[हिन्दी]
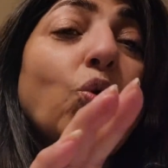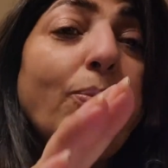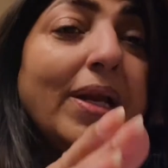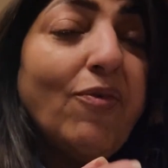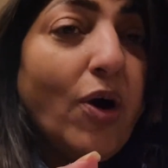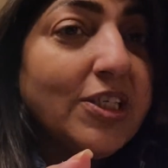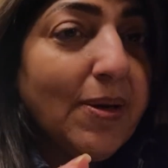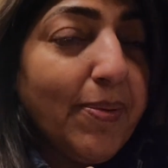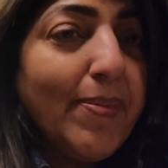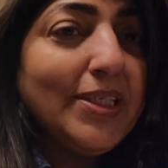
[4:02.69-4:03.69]
जो मेरे
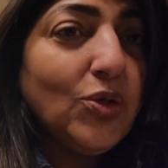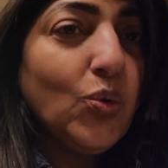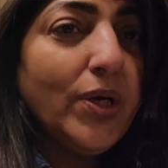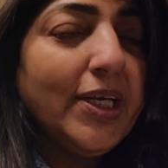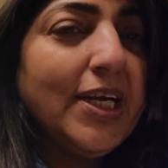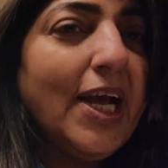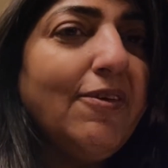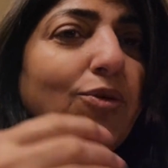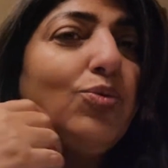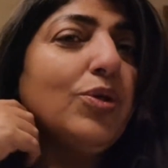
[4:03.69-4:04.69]
व्हाट्सएप पे मैं जिनको लेके आई
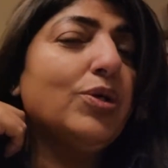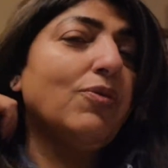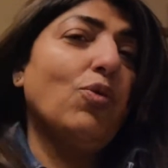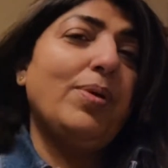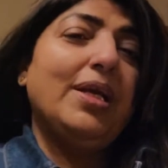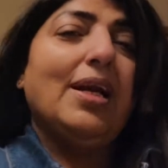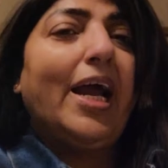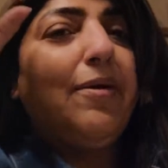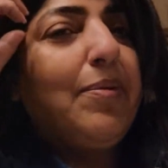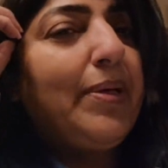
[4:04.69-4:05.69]
हुई हूँ क्योंकि वो मेरे
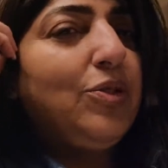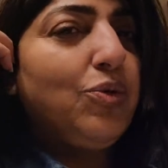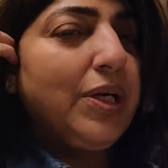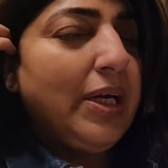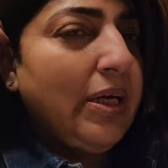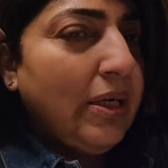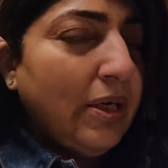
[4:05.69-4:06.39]
क्लाइंट भी बन चुके हैं